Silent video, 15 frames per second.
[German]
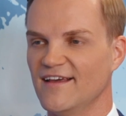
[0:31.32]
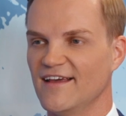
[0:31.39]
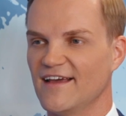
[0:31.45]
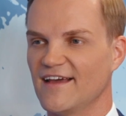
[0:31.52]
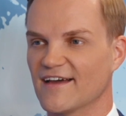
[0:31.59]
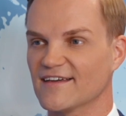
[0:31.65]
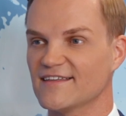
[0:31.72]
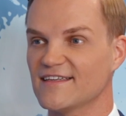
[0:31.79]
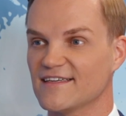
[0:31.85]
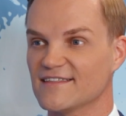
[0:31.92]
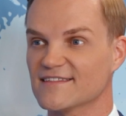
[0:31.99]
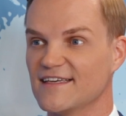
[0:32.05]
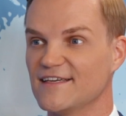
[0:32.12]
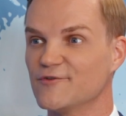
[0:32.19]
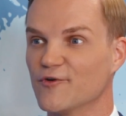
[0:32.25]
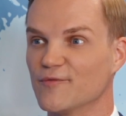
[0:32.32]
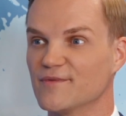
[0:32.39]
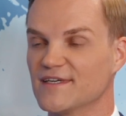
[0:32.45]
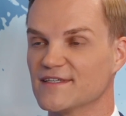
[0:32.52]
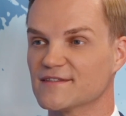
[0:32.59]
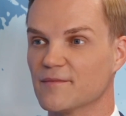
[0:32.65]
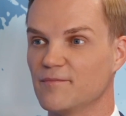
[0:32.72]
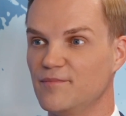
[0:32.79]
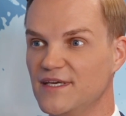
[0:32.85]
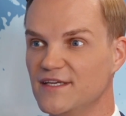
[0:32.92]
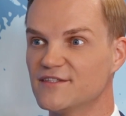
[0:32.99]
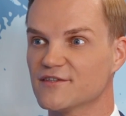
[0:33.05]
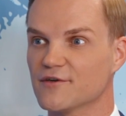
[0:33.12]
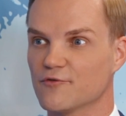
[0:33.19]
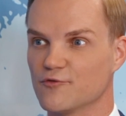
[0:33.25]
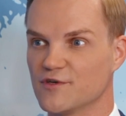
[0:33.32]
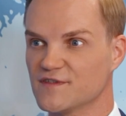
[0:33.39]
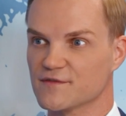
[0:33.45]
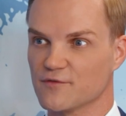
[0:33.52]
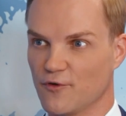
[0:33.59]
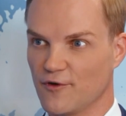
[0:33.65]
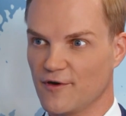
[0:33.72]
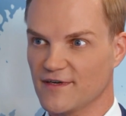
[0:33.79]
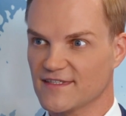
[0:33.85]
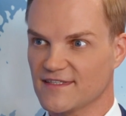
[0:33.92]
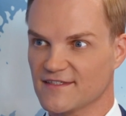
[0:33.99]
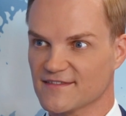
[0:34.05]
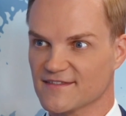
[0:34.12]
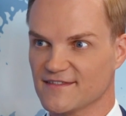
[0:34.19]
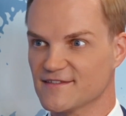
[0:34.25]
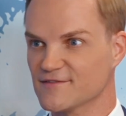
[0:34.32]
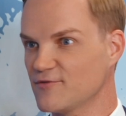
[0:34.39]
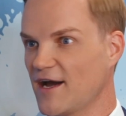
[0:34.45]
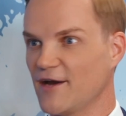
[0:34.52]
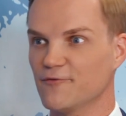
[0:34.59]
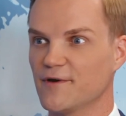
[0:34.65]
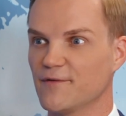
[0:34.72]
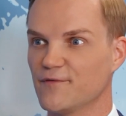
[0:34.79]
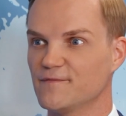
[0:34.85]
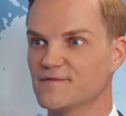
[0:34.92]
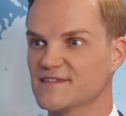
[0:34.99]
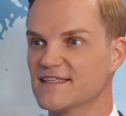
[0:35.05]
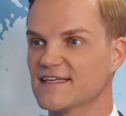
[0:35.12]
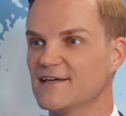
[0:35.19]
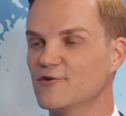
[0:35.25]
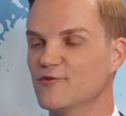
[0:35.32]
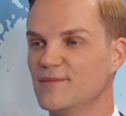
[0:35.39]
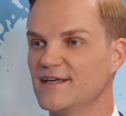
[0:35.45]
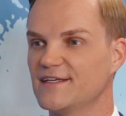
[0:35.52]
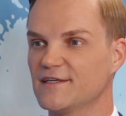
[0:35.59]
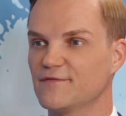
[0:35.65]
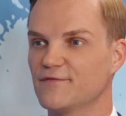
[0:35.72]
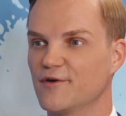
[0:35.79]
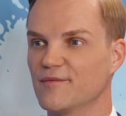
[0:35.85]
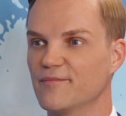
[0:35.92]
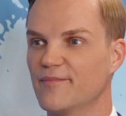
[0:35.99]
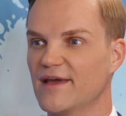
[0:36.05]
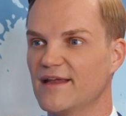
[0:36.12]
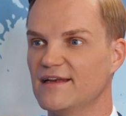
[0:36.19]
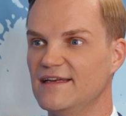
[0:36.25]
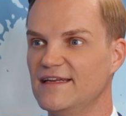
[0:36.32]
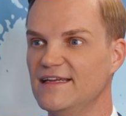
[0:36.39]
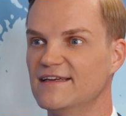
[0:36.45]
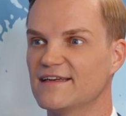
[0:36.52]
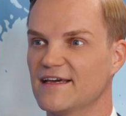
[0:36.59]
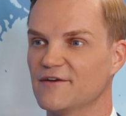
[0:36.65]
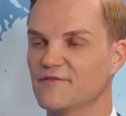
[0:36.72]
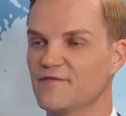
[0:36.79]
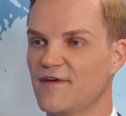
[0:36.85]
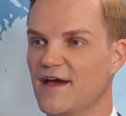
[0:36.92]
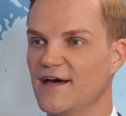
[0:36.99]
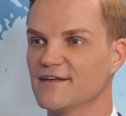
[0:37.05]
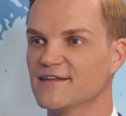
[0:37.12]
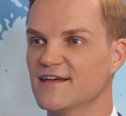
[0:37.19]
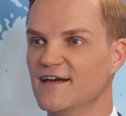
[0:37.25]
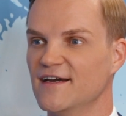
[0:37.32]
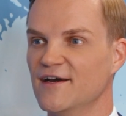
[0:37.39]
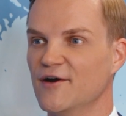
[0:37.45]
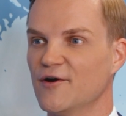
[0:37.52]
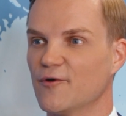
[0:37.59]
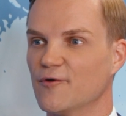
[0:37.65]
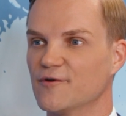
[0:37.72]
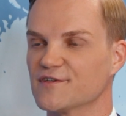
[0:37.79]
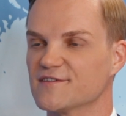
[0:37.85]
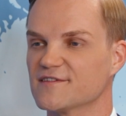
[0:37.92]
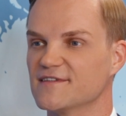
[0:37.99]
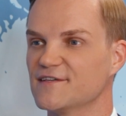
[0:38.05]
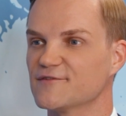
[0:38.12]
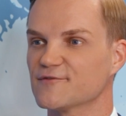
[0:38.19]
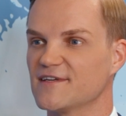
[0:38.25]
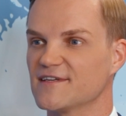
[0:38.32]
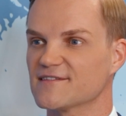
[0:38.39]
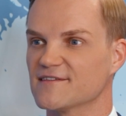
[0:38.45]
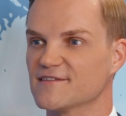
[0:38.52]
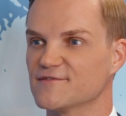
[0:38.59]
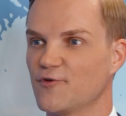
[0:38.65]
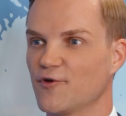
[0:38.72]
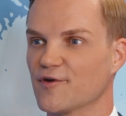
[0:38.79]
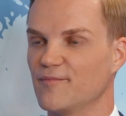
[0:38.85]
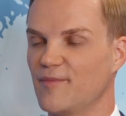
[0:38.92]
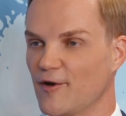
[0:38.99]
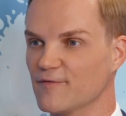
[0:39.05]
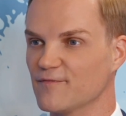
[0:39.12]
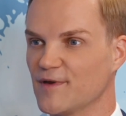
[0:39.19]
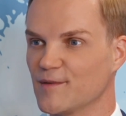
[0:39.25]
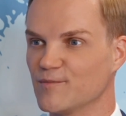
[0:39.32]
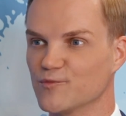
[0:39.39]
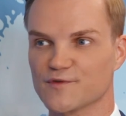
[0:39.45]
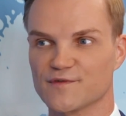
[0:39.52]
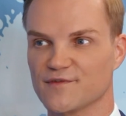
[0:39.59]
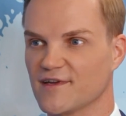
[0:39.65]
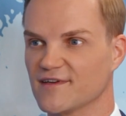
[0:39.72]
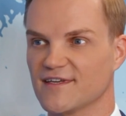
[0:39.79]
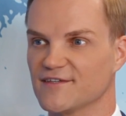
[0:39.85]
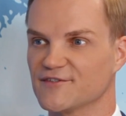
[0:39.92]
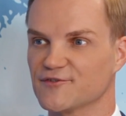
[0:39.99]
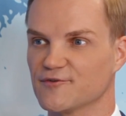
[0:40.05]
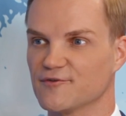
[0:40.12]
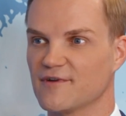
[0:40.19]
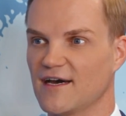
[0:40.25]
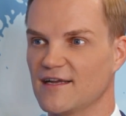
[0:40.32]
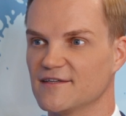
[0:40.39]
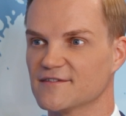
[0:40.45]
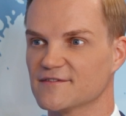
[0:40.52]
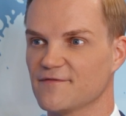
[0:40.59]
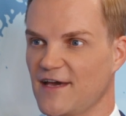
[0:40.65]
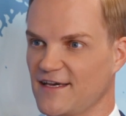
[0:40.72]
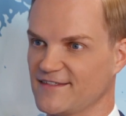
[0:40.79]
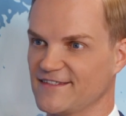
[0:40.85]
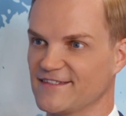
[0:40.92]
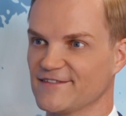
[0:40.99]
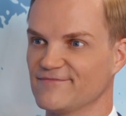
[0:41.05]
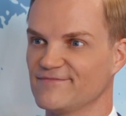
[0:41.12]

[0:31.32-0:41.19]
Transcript: Herr Richter, es geht um das Beach Resort. Das ist nur 150 Kilometer von Berlin entfernt. Und es ist nicht so, dass das noch gebaut werden muss, sondern da ist schon alles fertig.